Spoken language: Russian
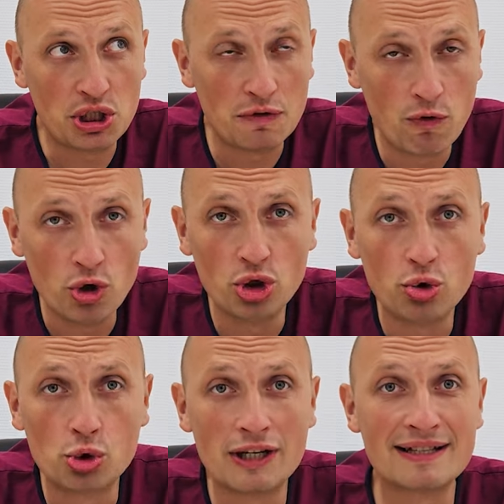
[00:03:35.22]
чего
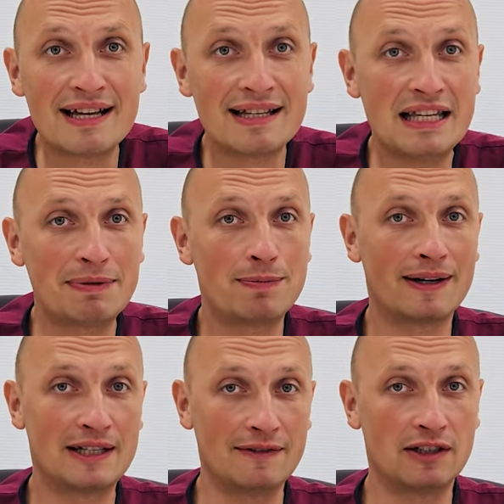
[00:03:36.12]
нужен загиб в
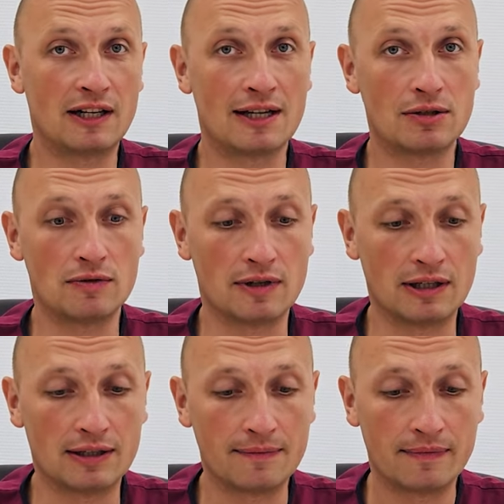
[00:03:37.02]
спортивных
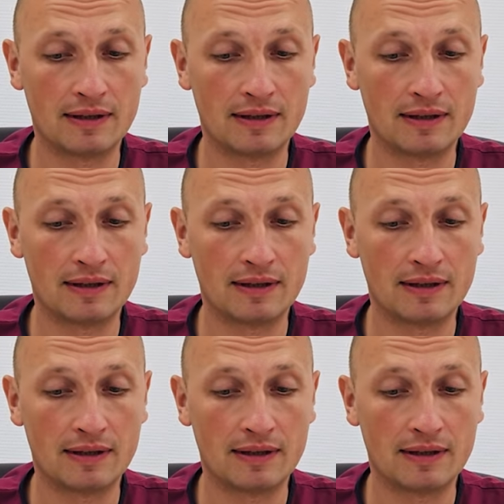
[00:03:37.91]
кроссовках?